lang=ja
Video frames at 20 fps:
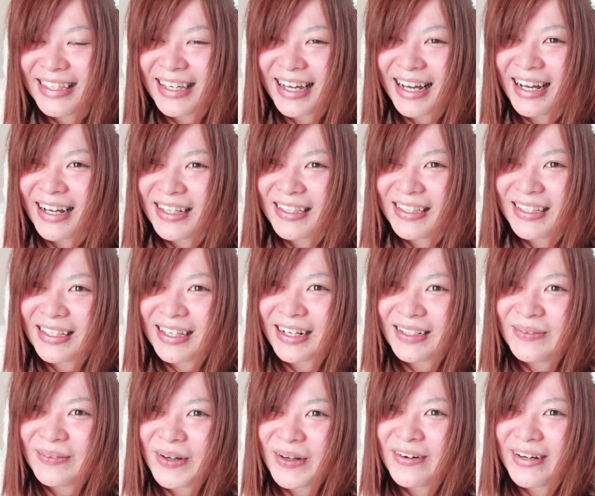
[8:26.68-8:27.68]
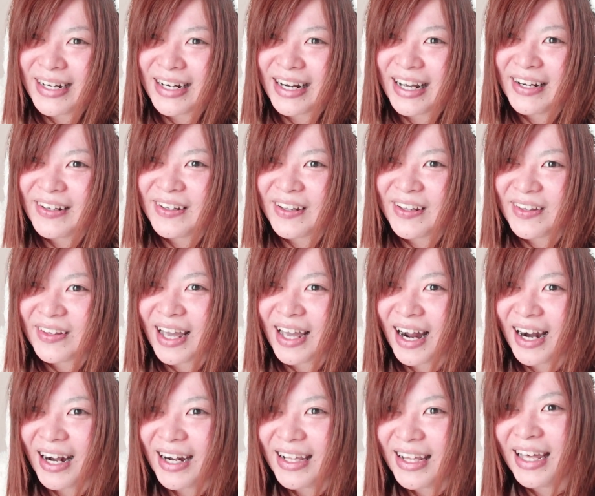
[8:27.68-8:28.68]
いやいや今は笑えるけどね
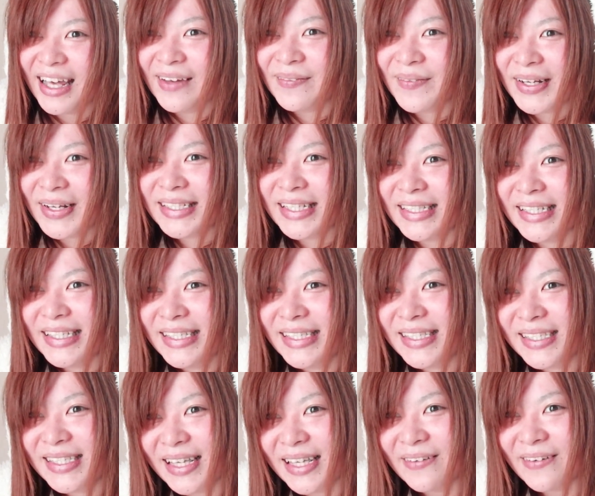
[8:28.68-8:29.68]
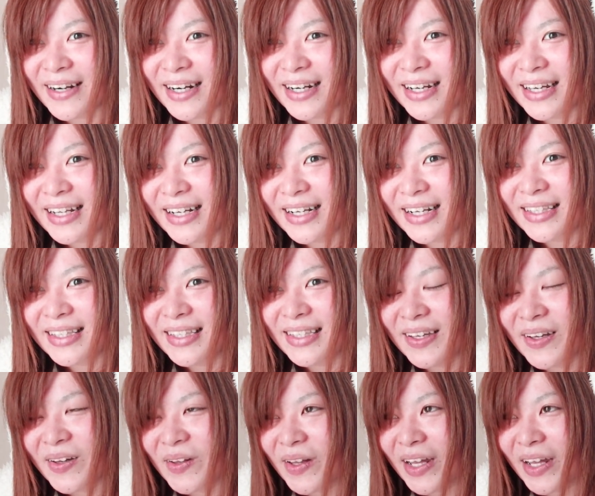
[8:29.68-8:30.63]
あれねマジで実際笑えなかったよ